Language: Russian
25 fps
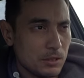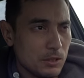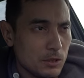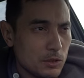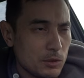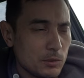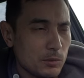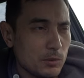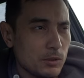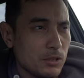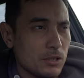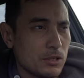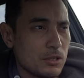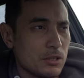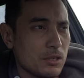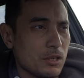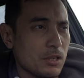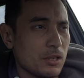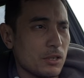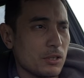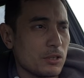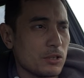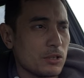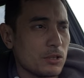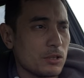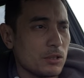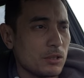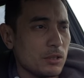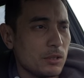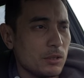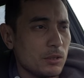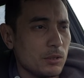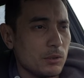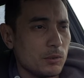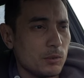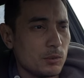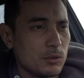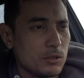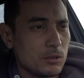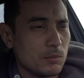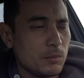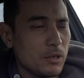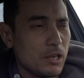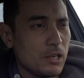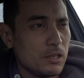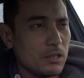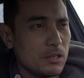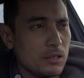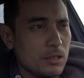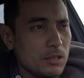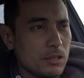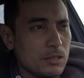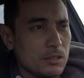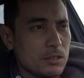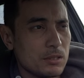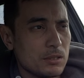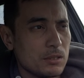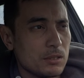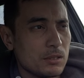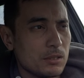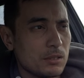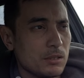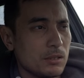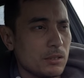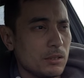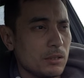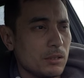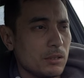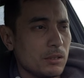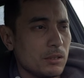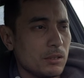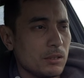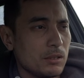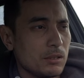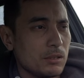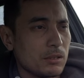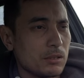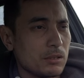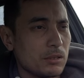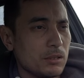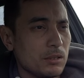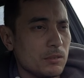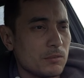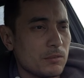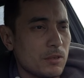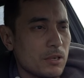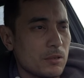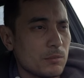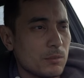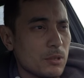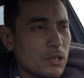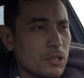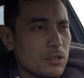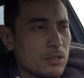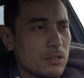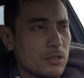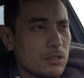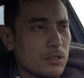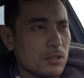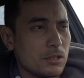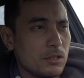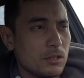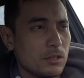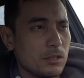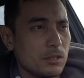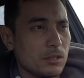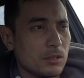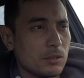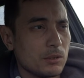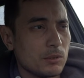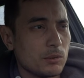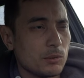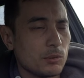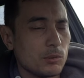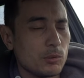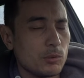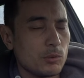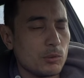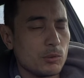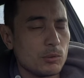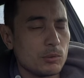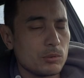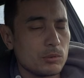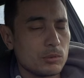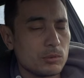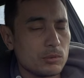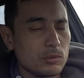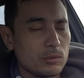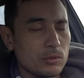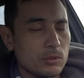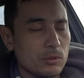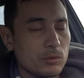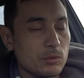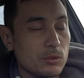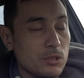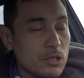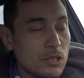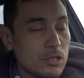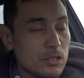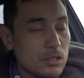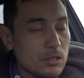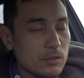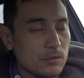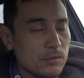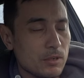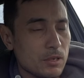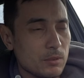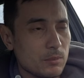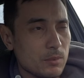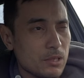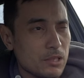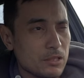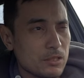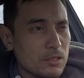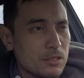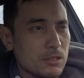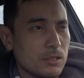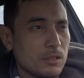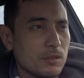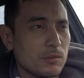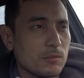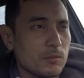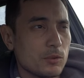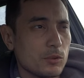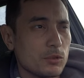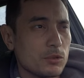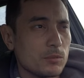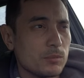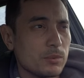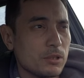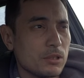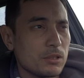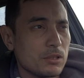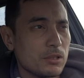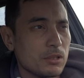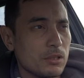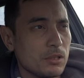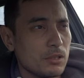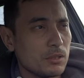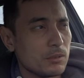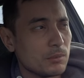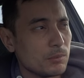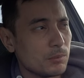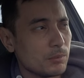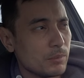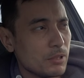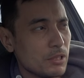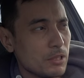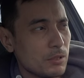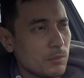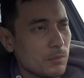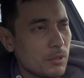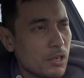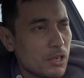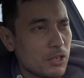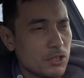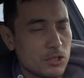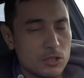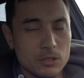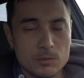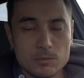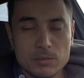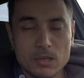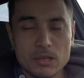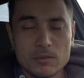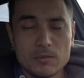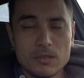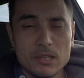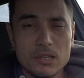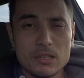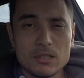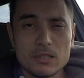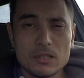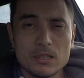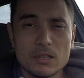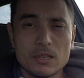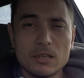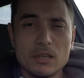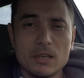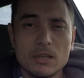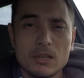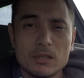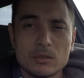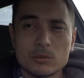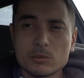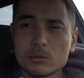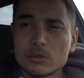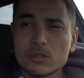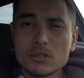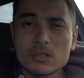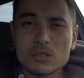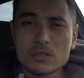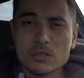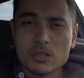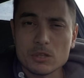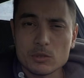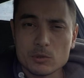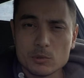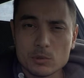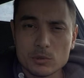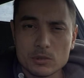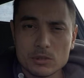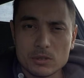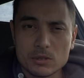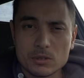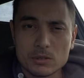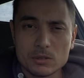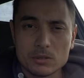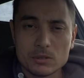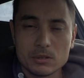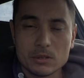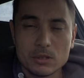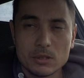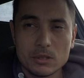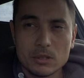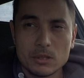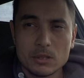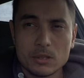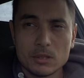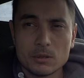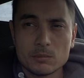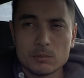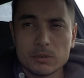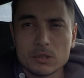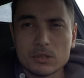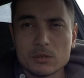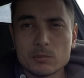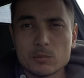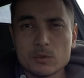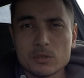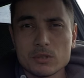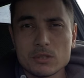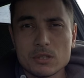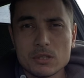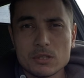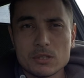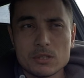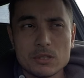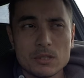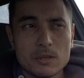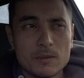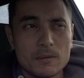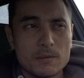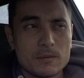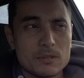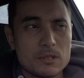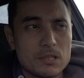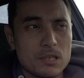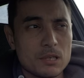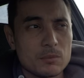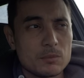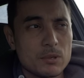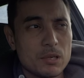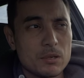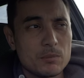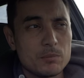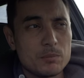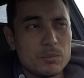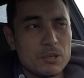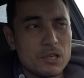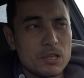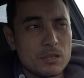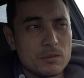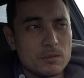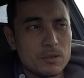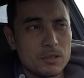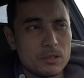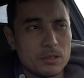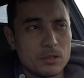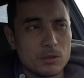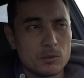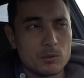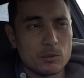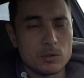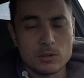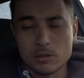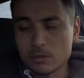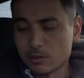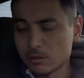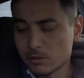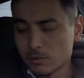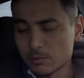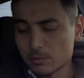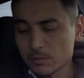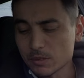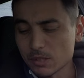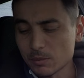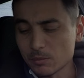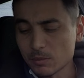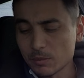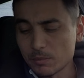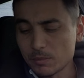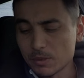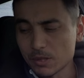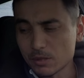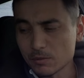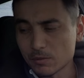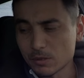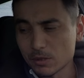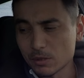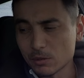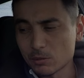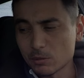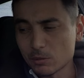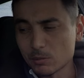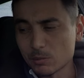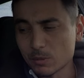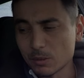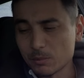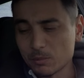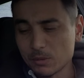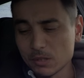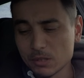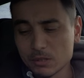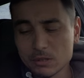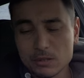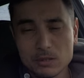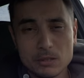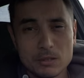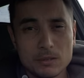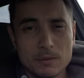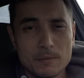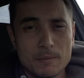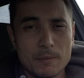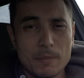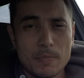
Ты ничего не знаешь. У тебя есть информации, у тебя есть информация, вроде бы ты понимаешь направление, но ты не знаешь, что делать. Поэтому здесь самое первое такое, самый первый такой момент –